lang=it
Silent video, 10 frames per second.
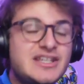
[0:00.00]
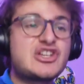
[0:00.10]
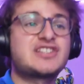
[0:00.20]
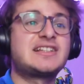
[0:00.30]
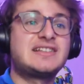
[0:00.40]

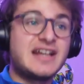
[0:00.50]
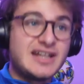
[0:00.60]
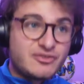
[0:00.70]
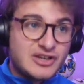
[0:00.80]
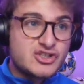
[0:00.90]

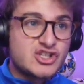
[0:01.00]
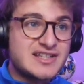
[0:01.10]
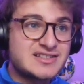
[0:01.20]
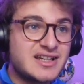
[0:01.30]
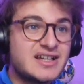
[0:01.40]
17enne,
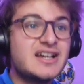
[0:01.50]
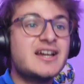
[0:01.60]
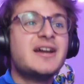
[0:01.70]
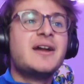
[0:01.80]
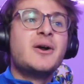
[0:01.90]
francese,
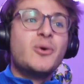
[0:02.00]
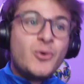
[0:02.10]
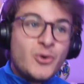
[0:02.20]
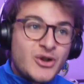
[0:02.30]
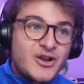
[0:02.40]

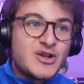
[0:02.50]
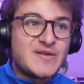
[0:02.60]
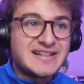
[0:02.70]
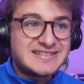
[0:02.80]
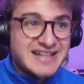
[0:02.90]

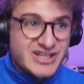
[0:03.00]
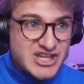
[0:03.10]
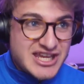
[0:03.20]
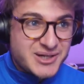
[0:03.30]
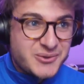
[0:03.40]

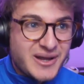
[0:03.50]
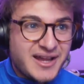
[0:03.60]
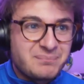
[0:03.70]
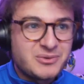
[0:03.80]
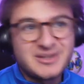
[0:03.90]

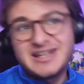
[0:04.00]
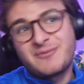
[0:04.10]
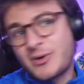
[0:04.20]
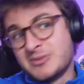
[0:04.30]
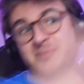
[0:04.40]
1,95 quindi
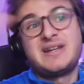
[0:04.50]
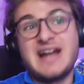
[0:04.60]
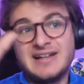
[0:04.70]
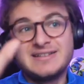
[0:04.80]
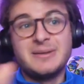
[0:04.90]
è come
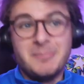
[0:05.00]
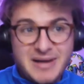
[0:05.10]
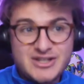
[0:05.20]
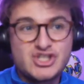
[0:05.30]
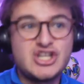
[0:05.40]
Briand
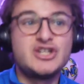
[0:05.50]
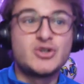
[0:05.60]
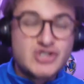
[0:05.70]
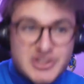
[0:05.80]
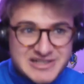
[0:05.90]

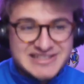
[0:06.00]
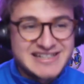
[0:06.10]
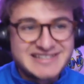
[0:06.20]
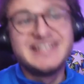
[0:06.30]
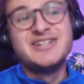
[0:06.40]
Mancino 5
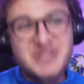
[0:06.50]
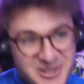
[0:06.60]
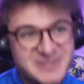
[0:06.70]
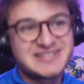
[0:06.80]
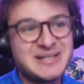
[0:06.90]
stelle skill
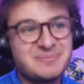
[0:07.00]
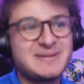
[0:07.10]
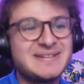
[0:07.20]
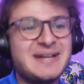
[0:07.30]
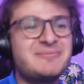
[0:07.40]
5 stelle
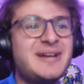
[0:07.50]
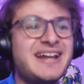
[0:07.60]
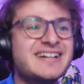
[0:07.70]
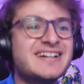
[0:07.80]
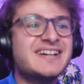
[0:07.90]
piede
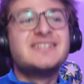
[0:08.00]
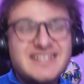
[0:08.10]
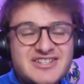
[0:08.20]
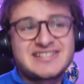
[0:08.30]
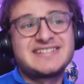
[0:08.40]
debole
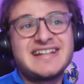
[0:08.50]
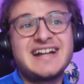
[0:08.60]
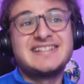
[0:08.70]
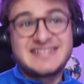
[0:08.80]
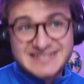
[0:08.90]
17
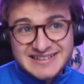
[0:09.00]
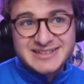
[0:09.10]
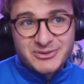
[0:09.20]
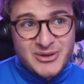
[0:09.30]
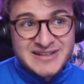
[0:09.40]
anni
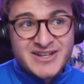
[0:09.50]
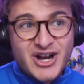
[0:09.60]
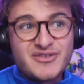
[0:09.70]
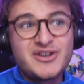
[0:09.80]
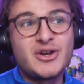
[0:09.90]
72 di
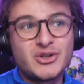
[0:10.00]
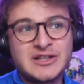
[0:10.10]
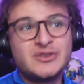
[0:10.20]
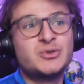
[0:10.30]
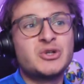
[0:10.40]
overall
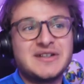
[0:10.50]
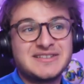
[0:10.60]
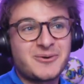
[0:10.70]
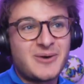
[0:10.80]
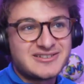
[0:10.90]

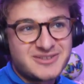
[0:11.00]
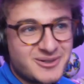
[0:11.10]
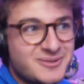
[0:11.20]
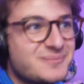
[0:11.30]
81,94